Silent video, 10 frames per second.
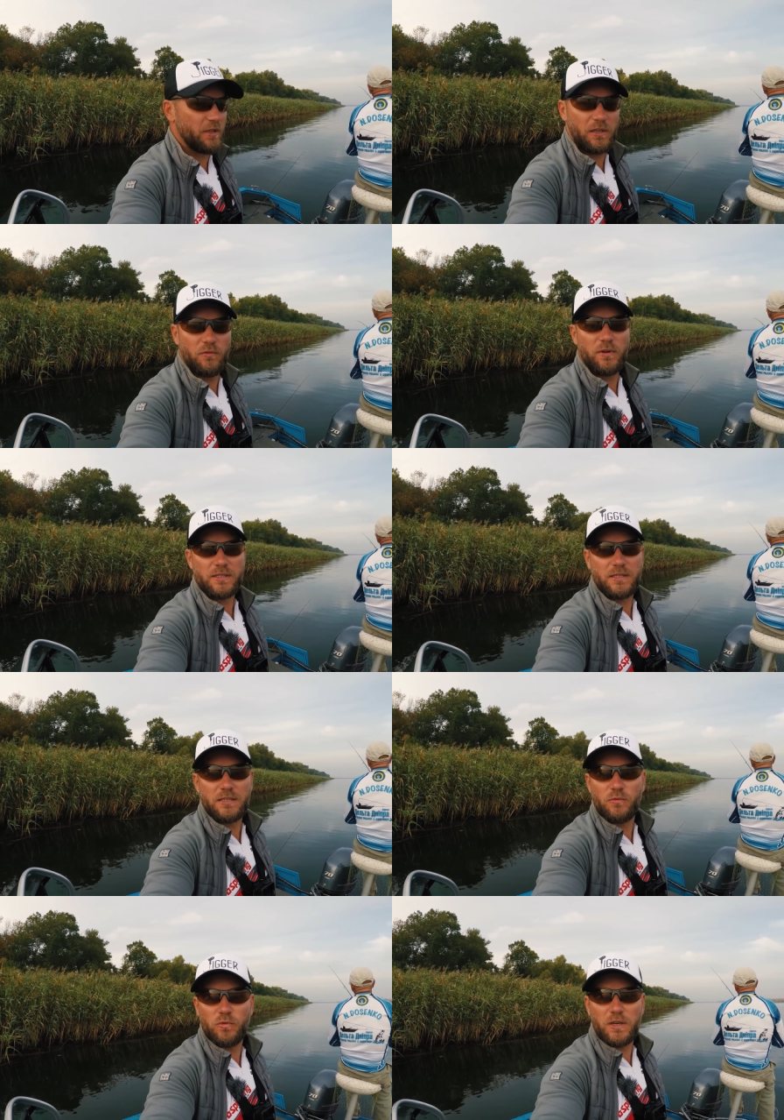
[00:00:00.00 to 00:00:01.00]
И у вас
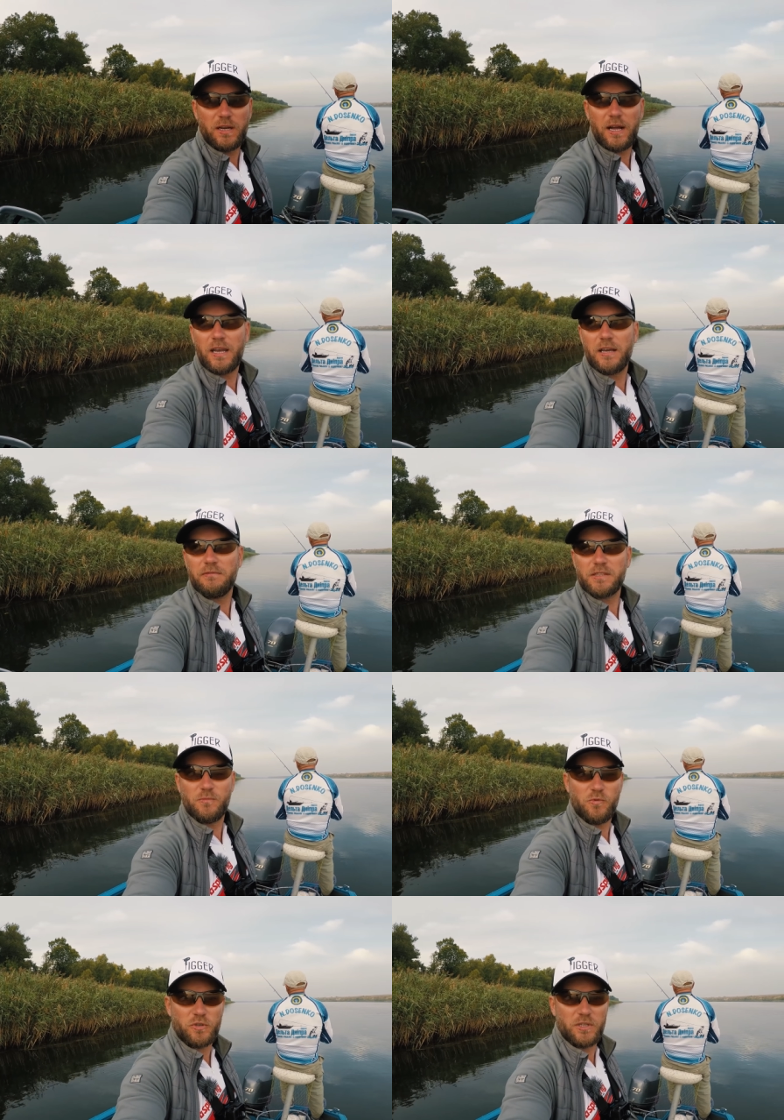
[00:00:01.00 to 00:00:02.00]
есть уникальная
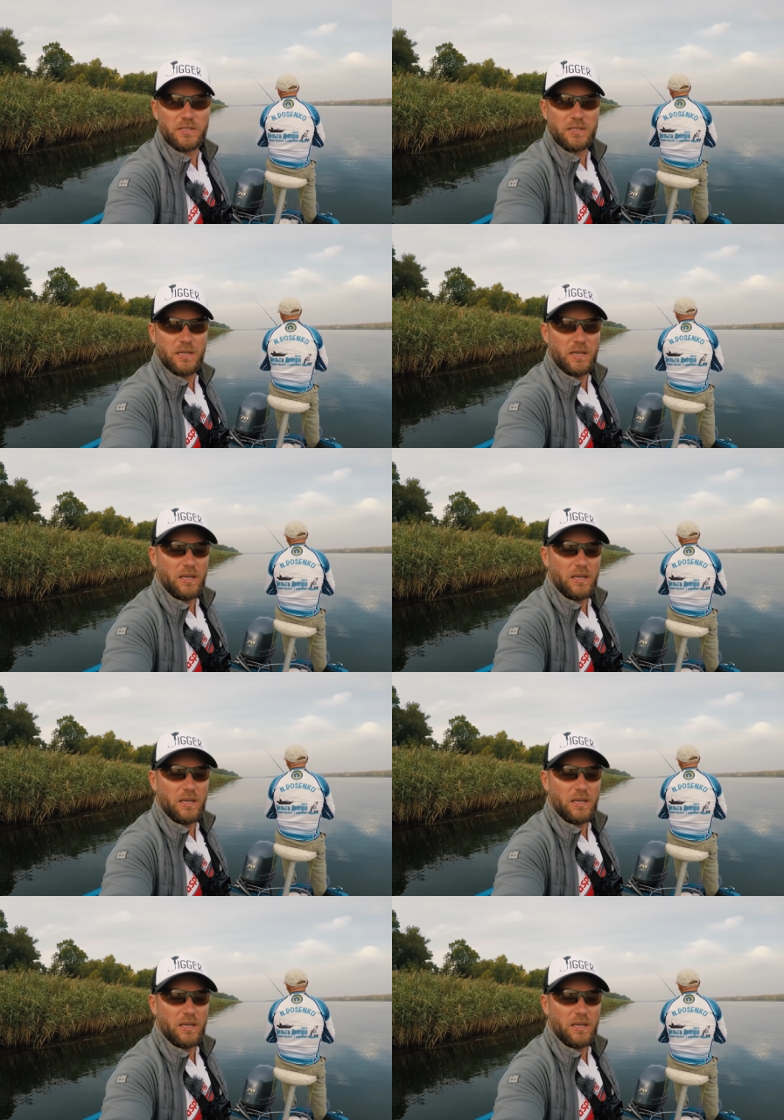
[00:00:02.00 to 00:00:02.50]
возможность